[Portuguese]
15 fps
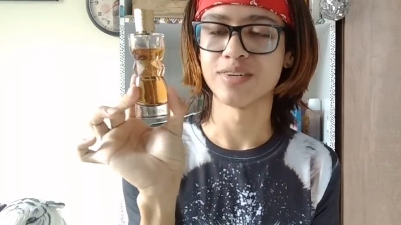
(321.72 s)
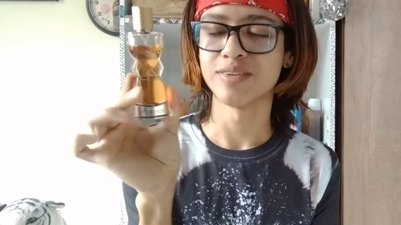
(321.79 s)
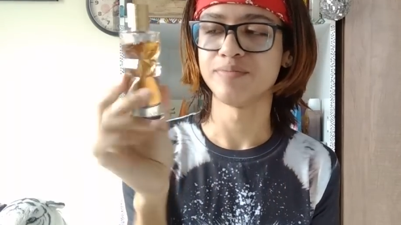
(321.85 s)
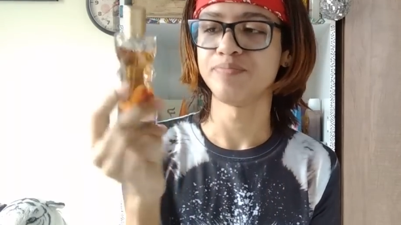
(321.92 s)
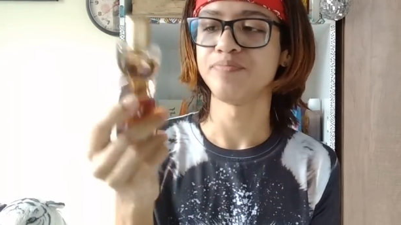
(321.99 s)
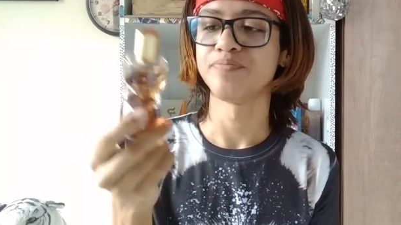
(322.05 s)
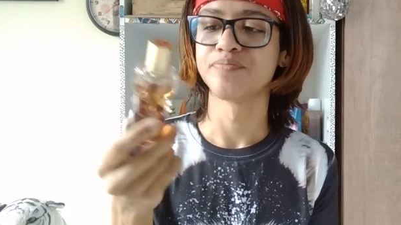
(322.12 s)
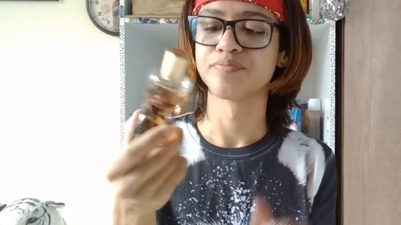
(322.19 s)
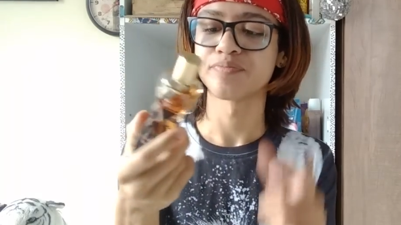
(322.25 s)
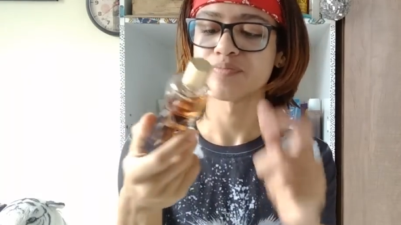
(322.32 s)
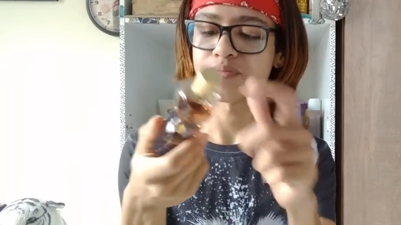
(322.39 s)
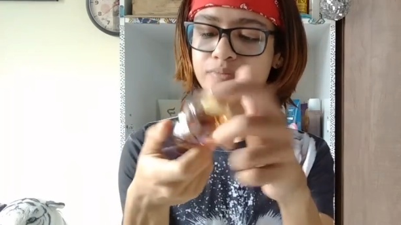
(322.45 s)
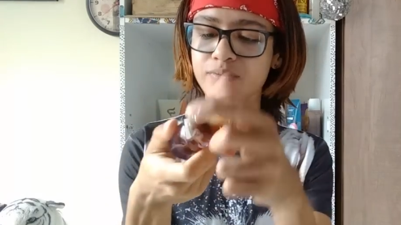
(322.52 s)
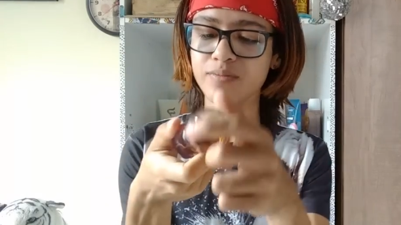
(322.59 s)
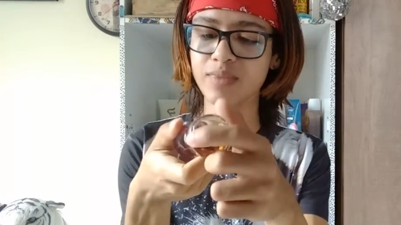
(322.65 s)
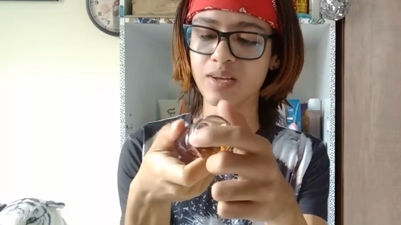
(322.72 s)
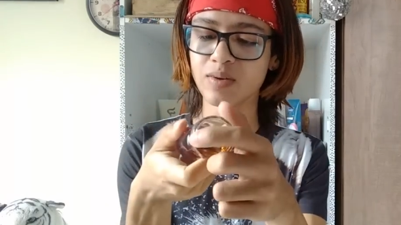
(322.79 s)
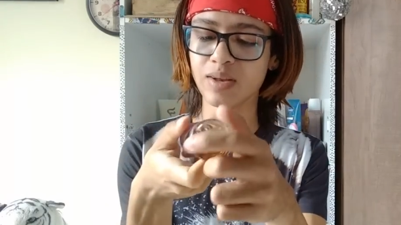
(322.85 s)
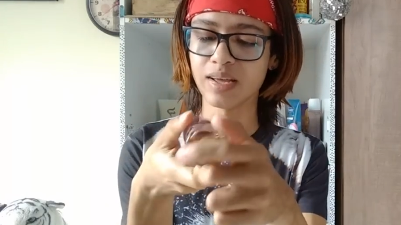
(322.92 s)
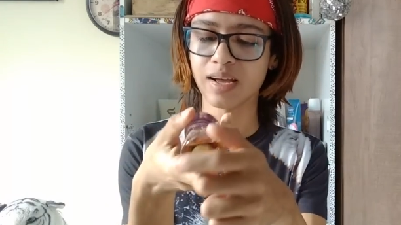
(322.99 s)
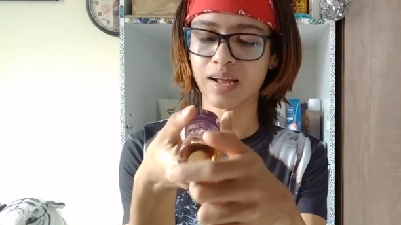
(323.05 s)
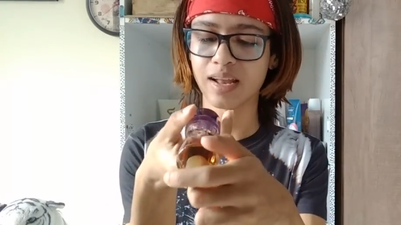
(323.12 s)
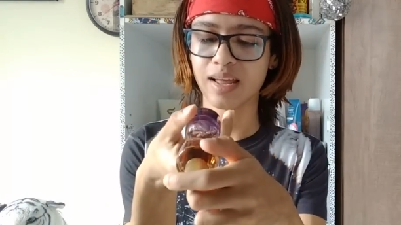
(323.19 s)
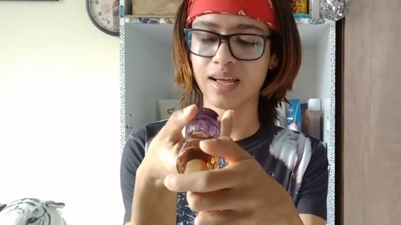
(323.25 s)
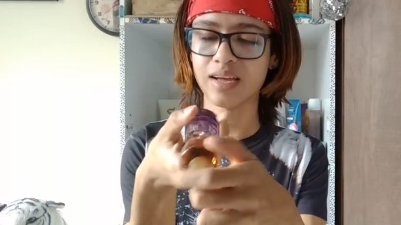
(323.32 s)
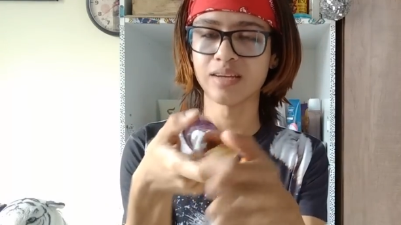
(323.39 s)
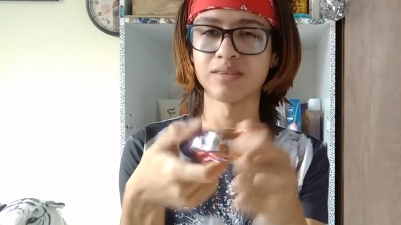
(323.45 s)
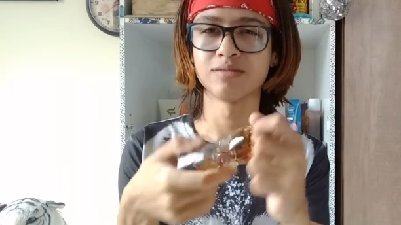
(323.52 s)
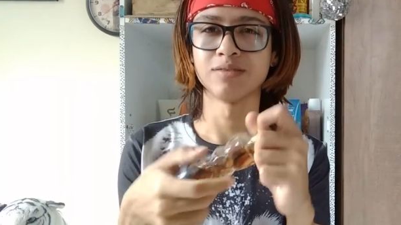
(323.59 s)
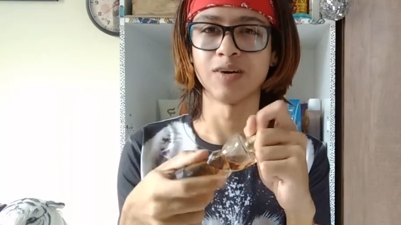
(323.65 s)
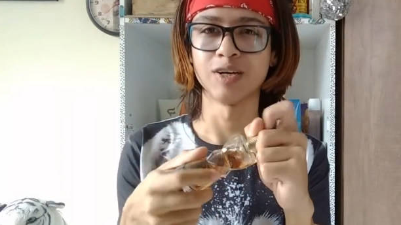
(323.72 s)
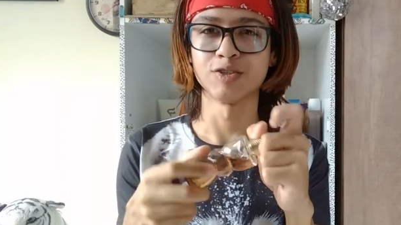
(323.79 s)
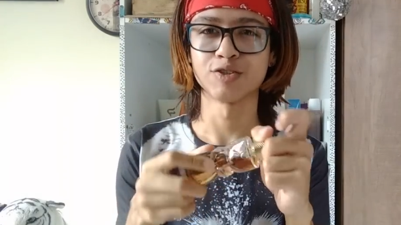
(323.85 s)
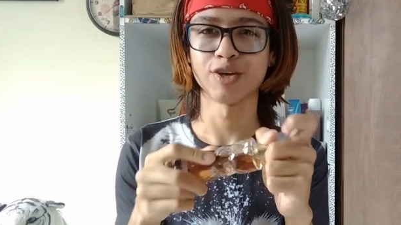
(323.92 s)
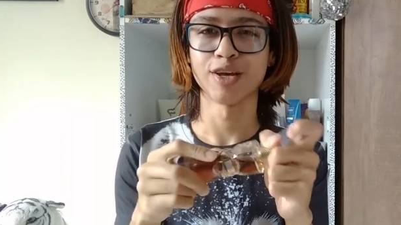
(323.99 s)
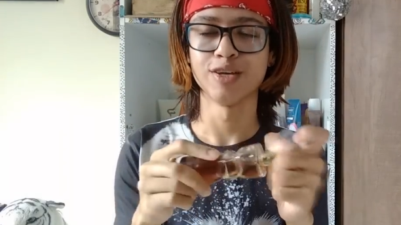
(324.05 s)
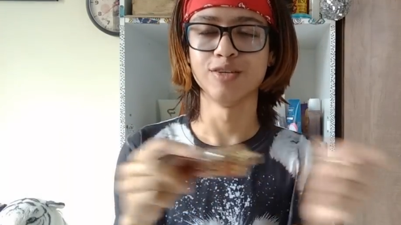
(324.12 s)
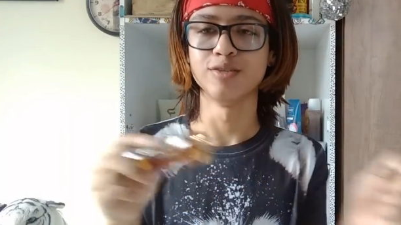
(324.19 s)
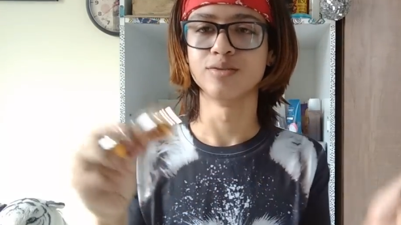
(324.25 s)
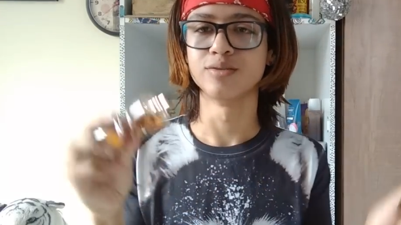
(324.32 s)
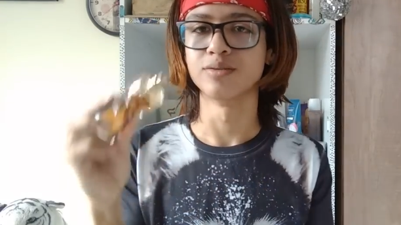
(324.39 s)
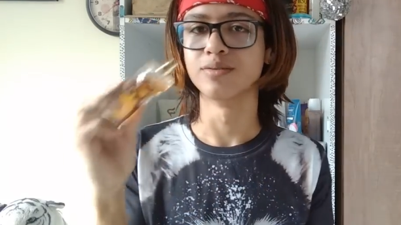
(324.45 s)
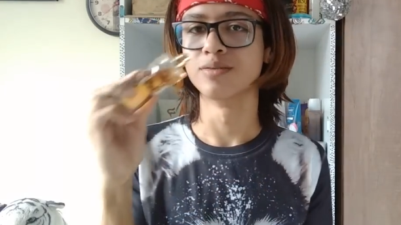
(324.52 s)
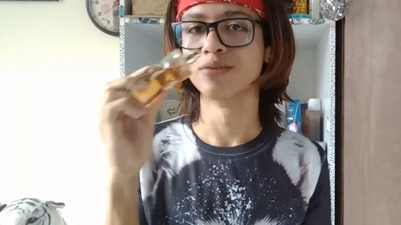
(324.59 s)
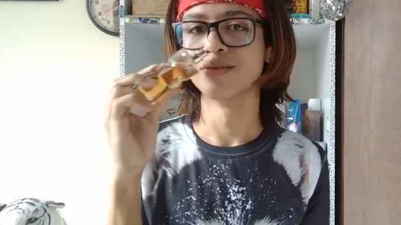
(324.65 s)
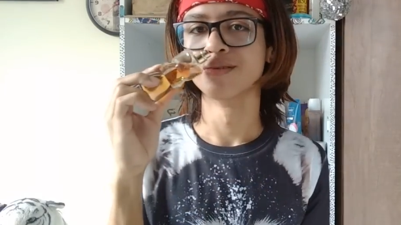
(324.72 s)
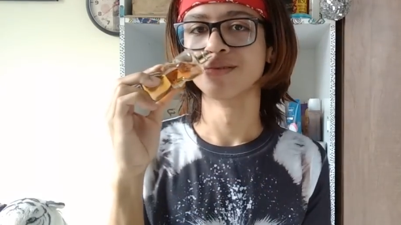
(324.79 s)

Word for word: né? O Leclerc, acho que é isso.